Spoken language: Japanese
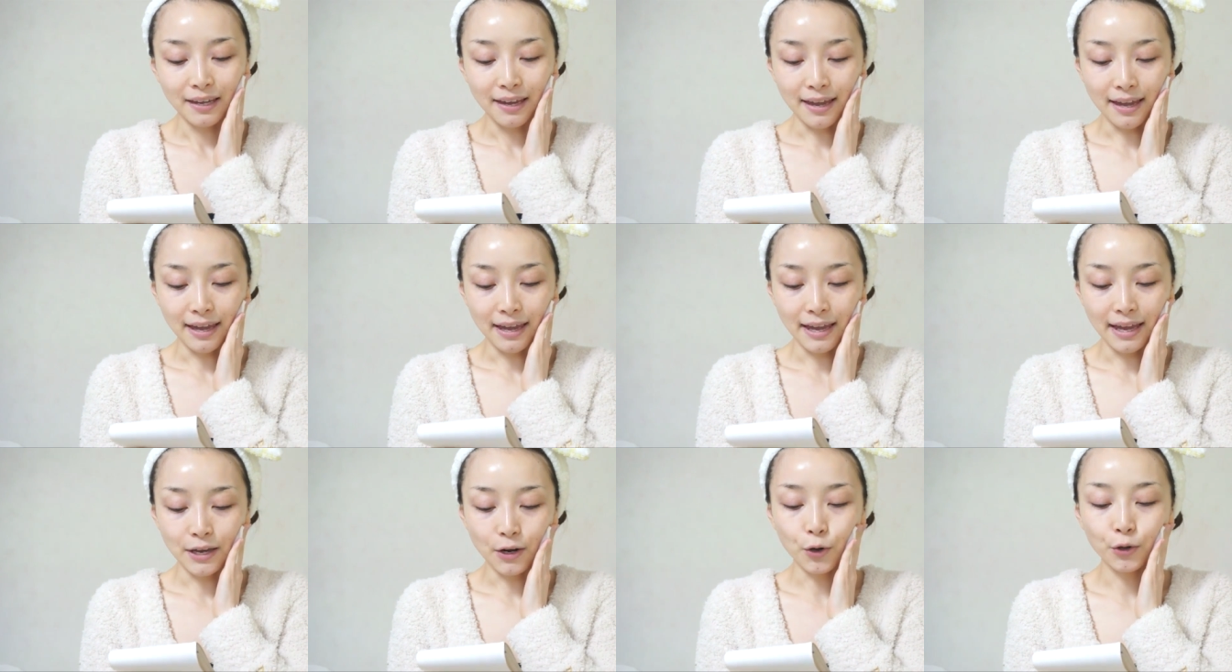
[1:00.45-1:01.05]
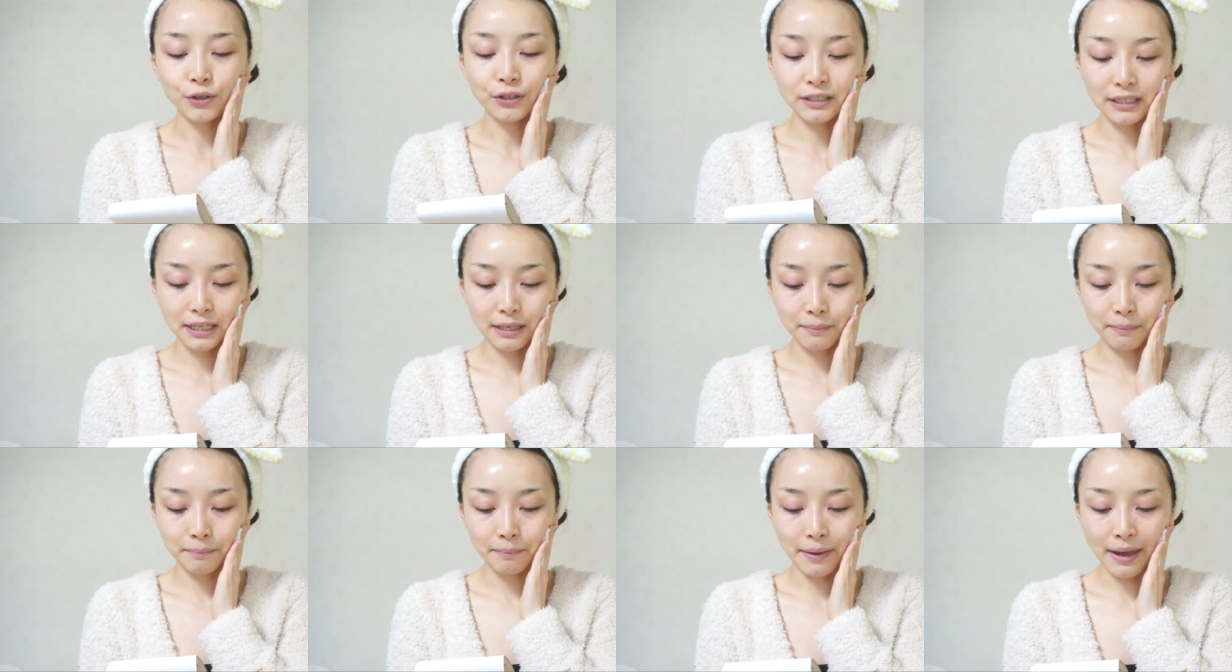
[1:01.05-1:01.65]
えー、6
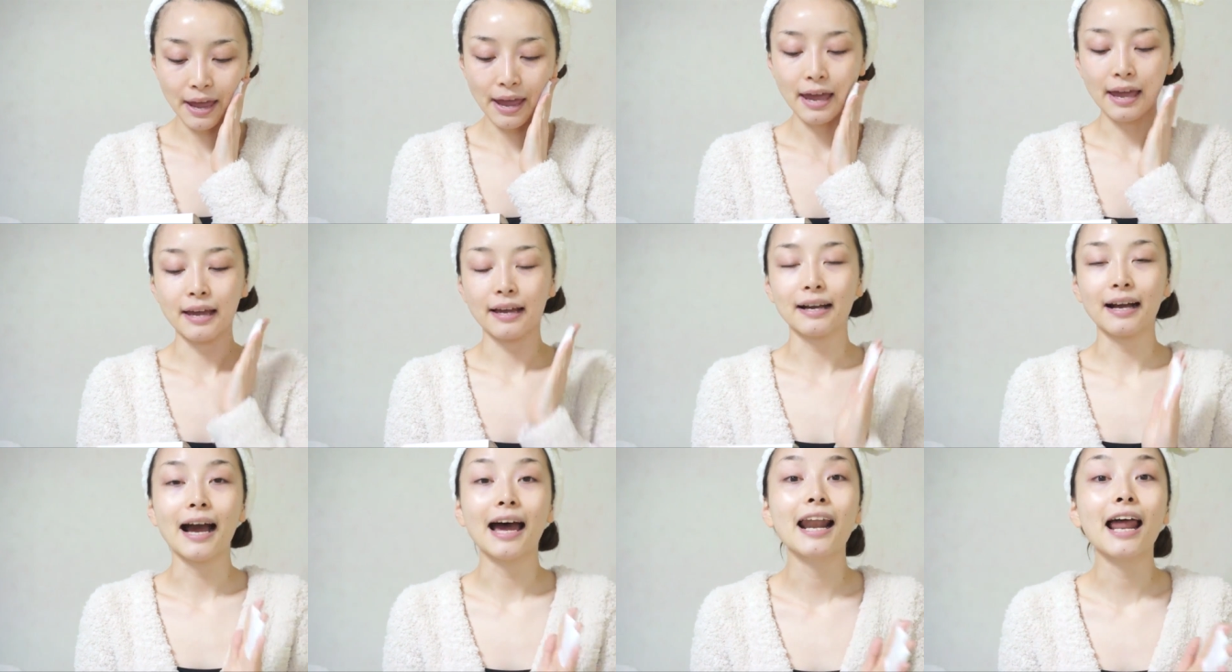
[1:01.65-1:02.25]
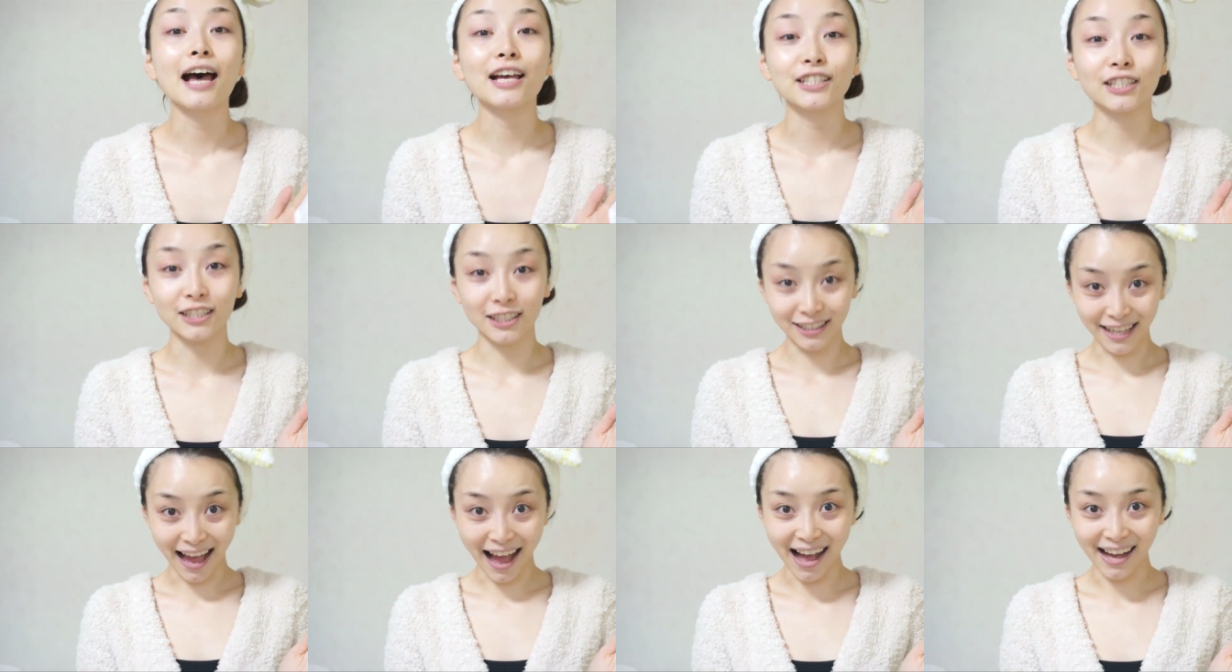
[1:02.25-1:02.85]
人目、カラス
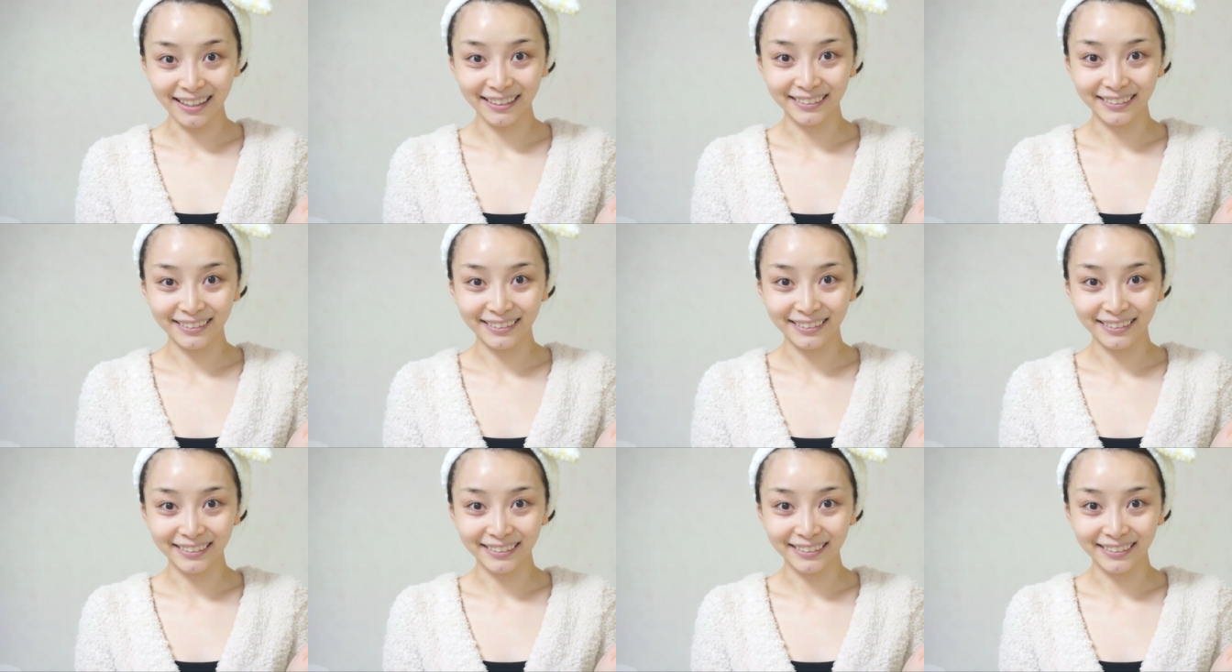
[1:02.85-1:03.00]
さん。